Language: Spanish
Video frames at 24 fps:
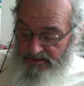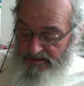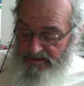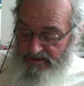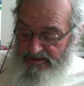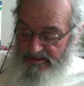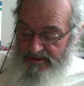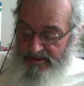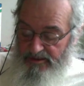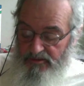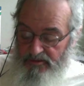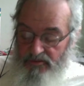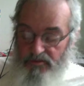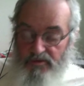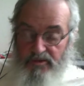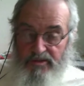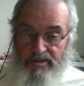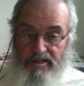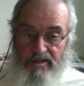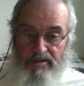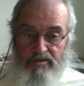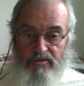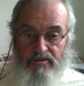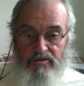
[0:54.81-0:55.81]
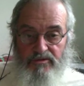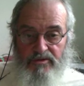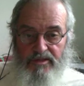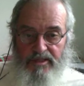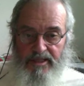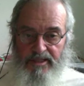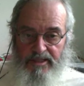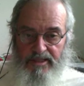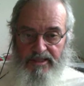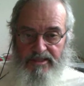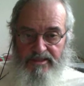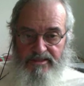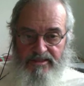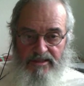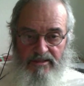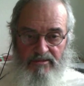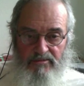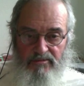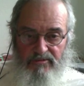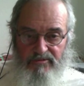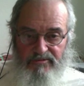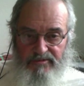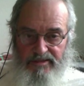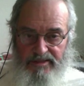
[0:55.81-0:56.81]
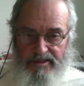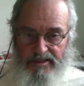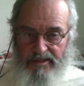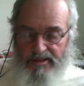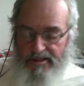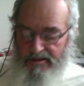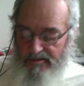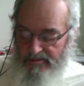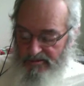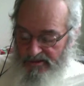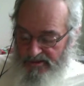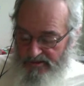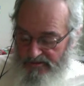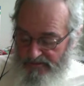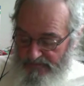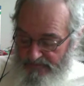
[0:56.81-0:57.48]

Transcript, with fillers: seguro que encontrarás el buffet libre.